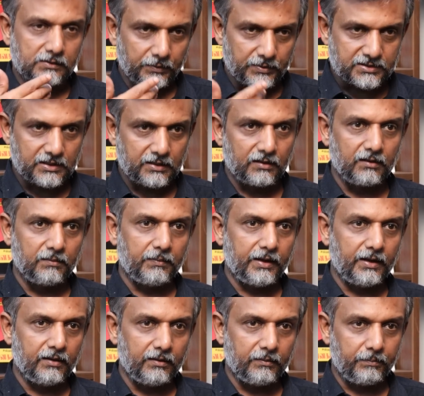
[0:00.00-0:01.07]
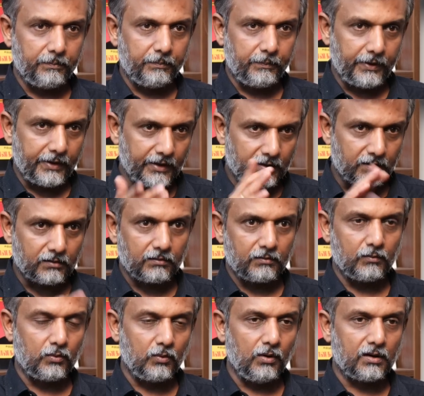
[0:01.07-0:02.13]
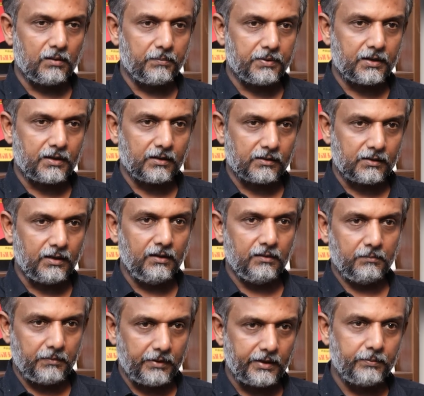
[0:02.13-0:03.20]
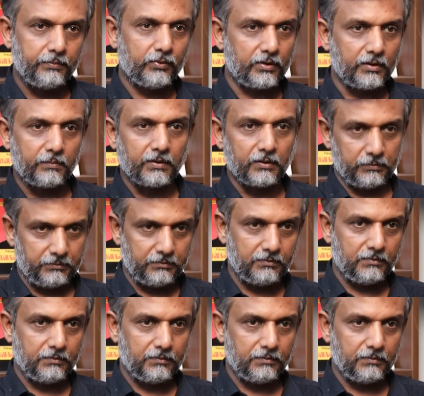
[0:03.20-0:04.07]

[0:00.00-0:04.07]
சமஸ்கிருத மய பெயர் உருவாக்கப்பட்டது தான் மணிப்பூர் என்பதும்